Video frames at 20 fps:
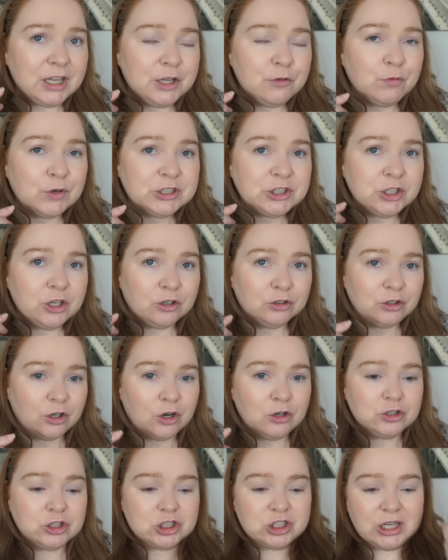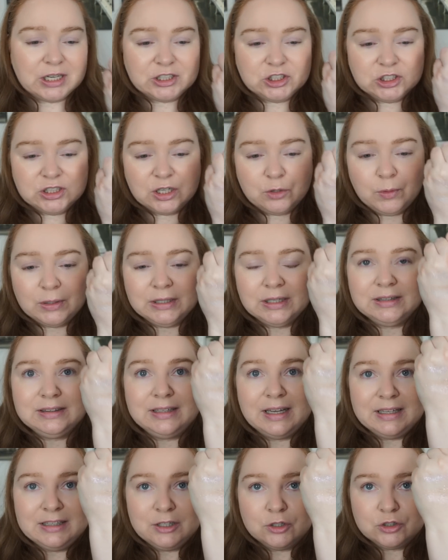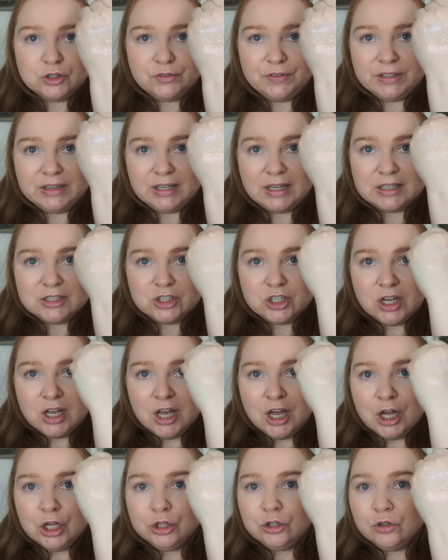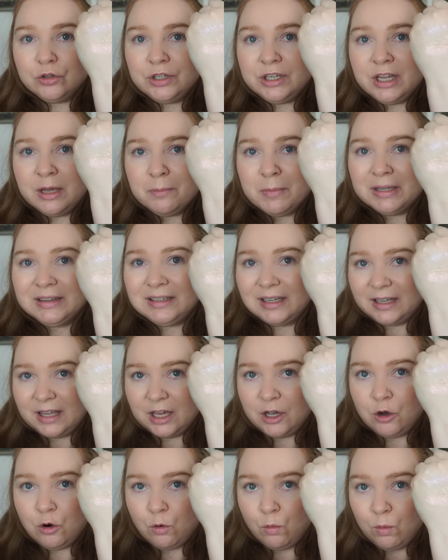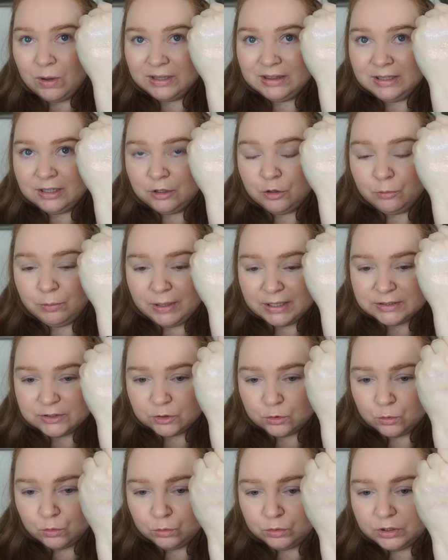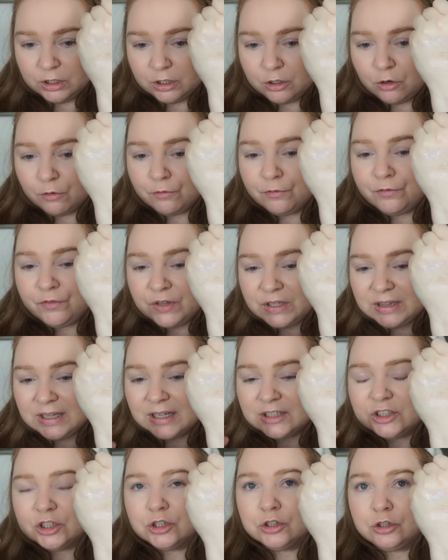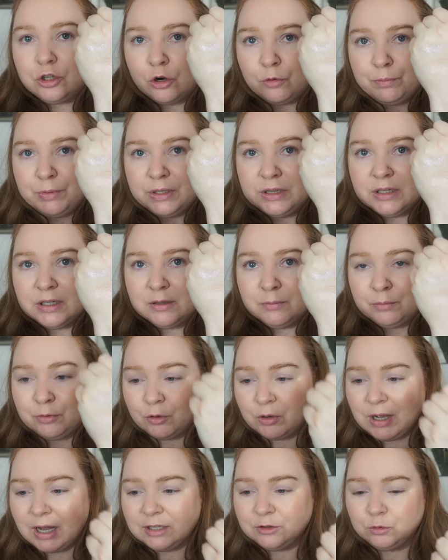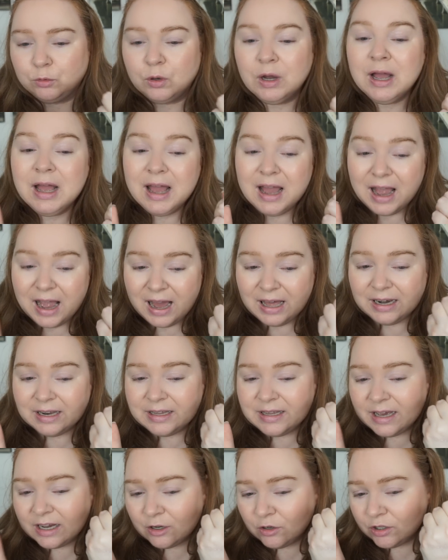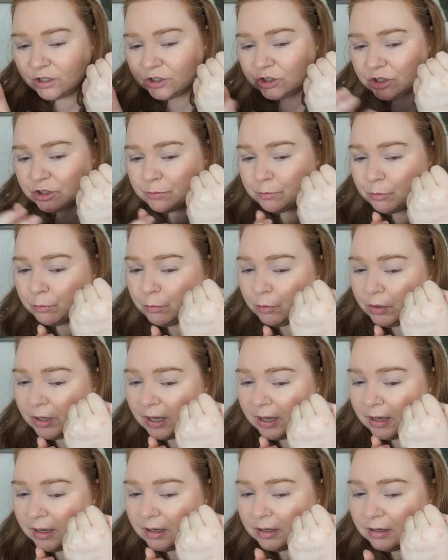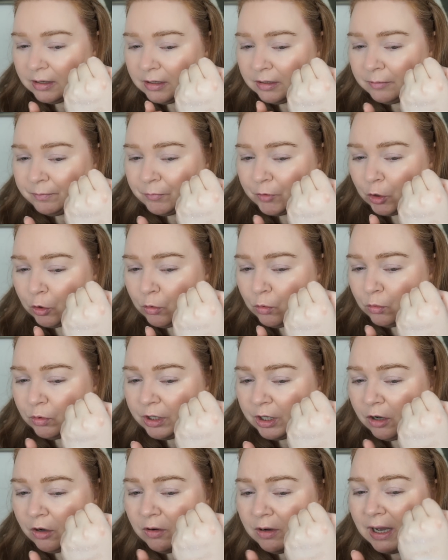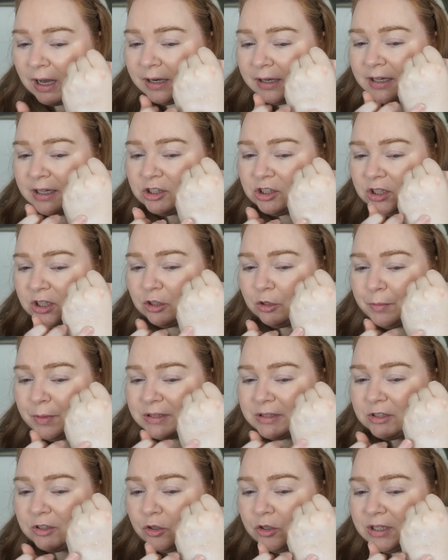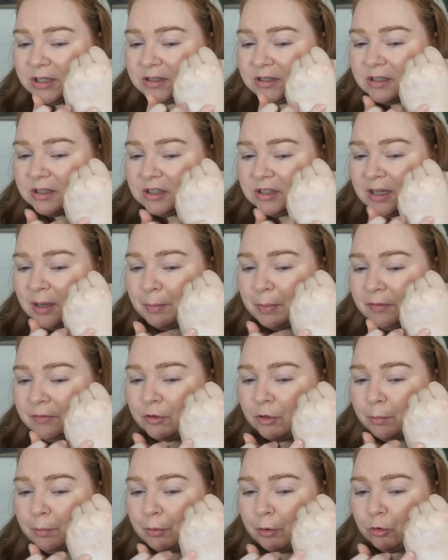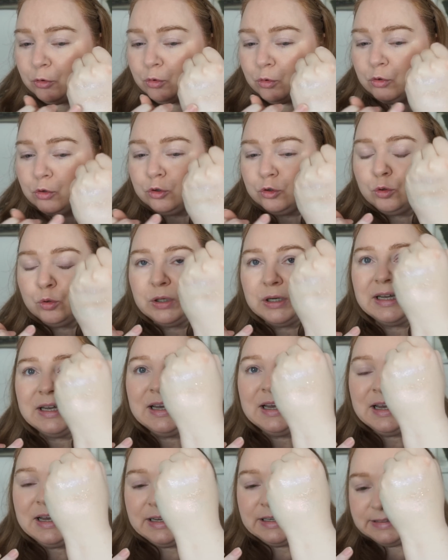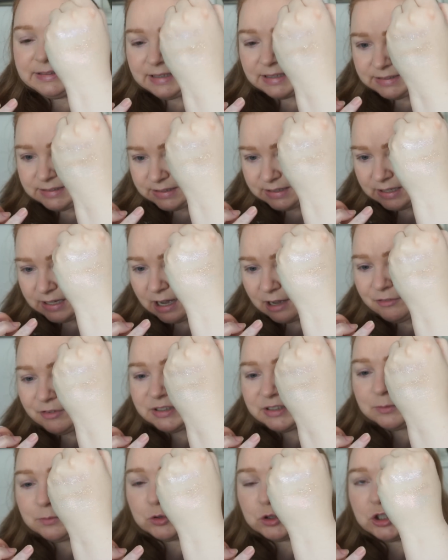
I właśnie o to chodzi, że jak się nakłada ten rozświetlacz, to nie ma takiego ładnego blasku, tylko widać drobiny brokatu. Ale ja go jeszcze spróbuję e, ogólnie ogarniać, natomiast to jest na pewno produkt, który zastyga, więc